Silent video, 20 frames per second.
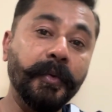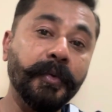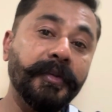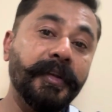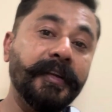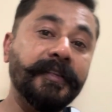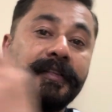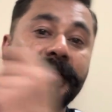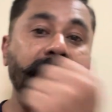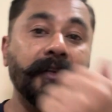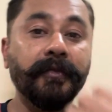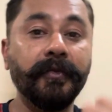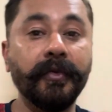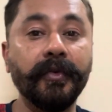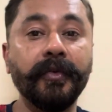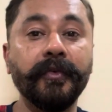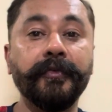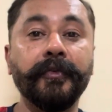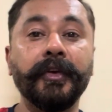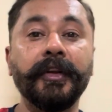उधर से वो
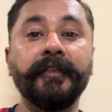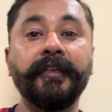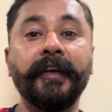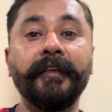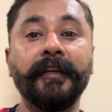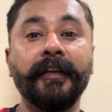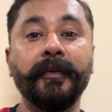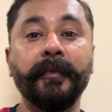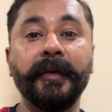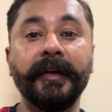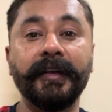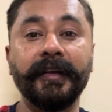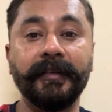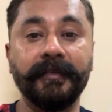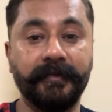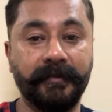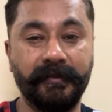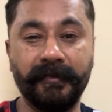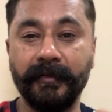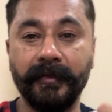45 किलोमीटर्स